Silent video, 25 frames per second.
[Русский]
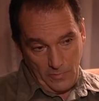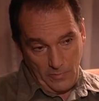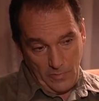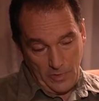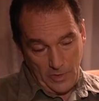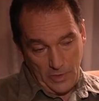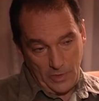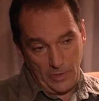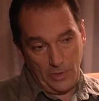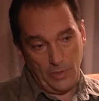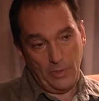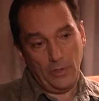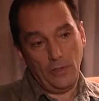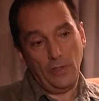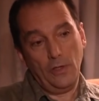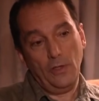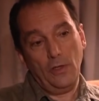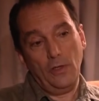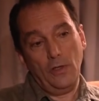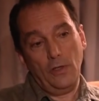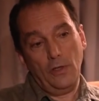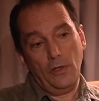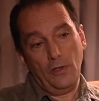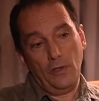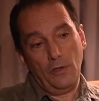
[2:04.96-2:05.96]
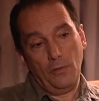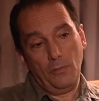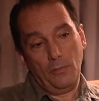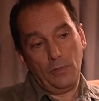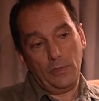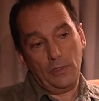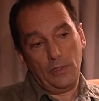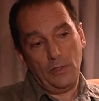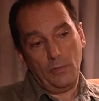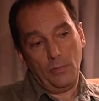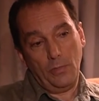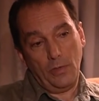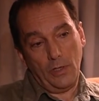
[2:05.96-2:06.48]
важно
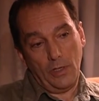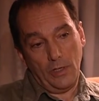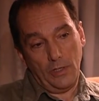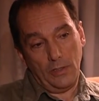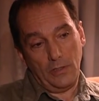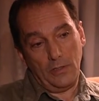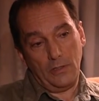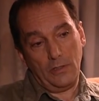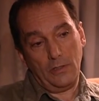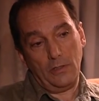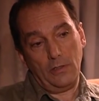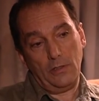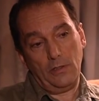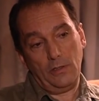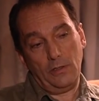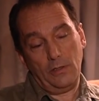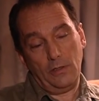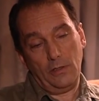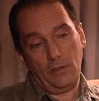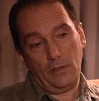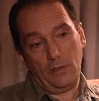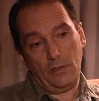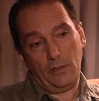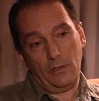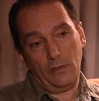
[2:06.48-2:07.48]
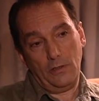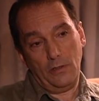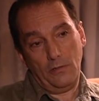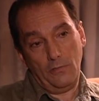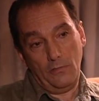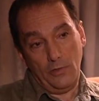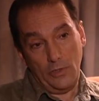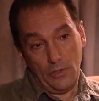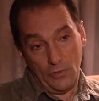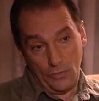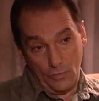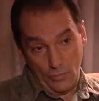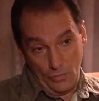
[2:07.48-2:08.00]
подобрать а,
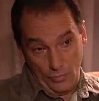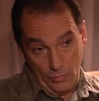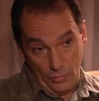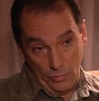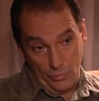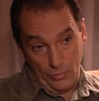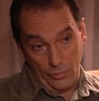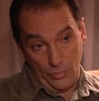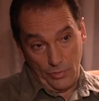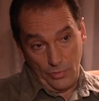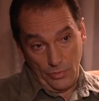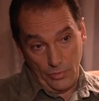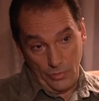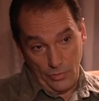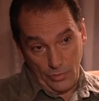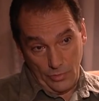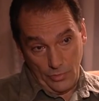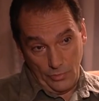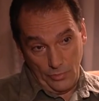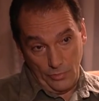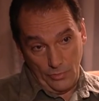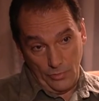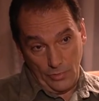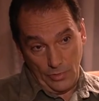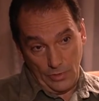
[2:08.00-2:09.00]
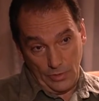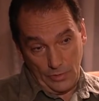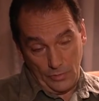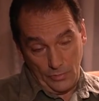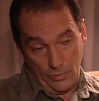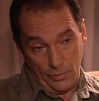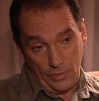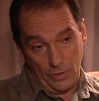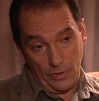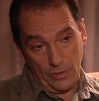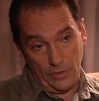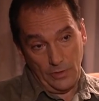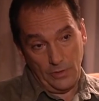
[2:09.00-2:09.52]
невесту, будущую жену,
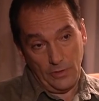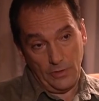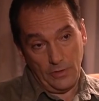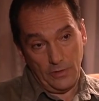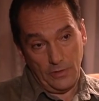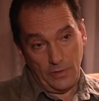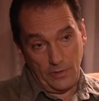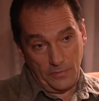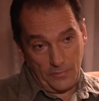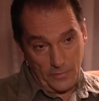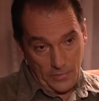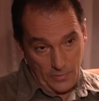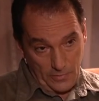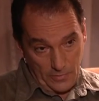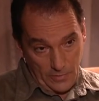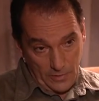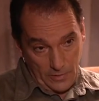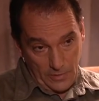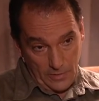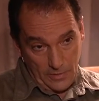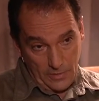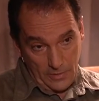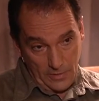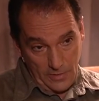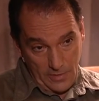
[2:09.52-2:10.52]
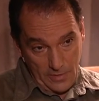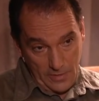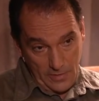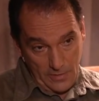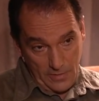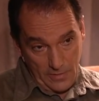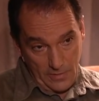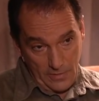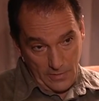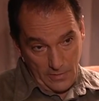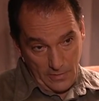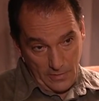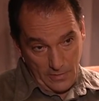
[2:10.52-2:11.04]
которая да. девственница, да?
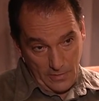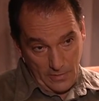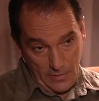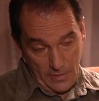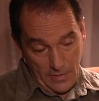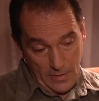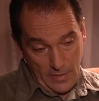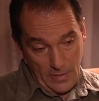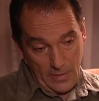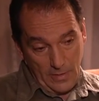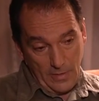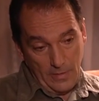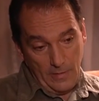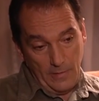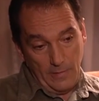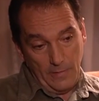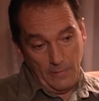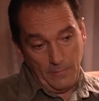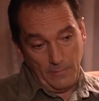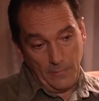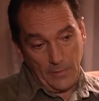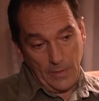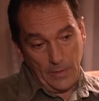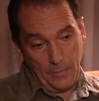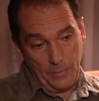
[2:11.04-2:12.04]
Да. А